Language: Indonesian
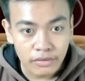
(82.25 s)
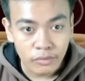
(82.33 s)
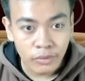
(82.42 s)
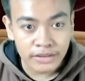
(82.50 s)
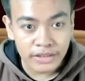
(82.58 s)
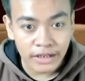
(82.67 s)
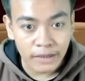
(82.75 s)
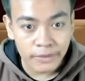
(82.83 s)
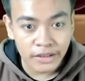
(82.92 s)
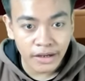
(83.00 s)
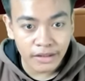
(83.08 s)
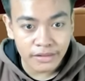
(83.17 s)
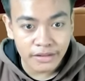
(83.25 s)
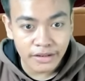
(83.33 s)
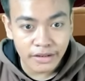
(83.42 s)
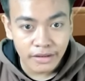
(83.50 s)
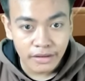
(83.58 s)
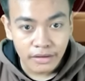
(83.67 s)
Wah, tanamannya gerak
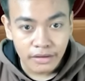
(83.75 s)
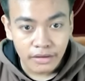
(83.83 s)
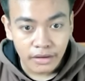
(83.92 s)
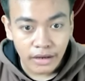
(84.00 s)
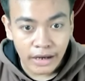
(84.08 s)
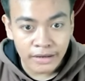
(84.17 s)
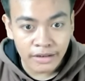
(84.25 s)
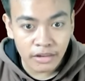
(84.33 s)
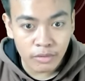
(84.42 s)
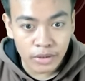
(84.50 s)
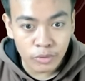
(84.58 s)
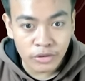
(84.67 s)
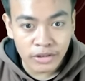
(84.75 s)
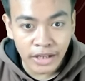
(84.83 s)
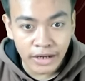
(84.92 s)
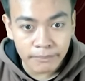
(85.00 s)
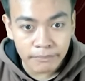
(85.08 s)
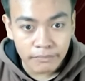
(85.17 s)
sendiri. Ada sesuatu di
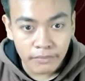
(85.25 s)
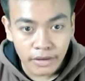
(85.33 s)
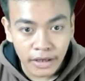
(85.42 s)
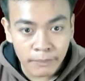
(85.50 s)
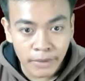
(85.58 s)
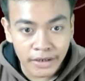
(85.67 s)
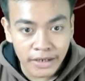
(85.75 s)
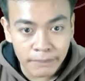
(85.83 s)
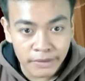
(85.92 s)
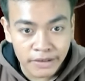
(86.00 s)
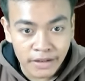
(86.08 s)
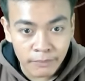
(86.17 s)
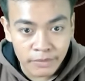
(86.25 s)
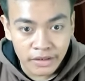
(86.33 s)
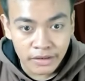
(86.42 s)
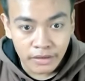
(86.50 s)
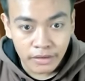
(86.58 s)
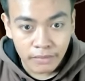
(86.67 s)
dalam. Emang ada apa di dalam
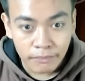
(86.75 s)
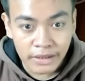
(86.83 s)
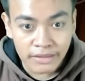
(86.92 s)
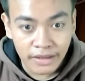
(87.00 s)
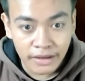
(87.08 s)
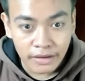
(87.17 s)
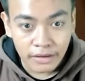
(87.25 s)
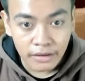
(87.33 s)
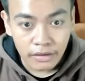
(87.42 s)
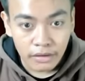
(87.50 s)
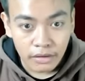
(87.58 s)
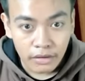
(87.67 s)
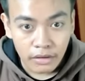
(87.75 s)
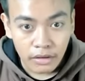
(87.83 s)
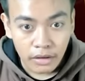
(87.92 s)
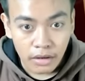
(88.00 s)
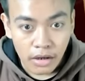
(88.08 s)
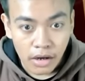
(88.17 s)
sini? Periksa.
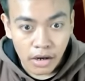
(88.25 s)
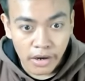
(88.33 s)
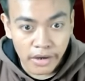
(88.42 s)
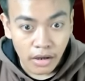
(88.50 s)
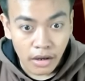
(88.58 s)
Eh.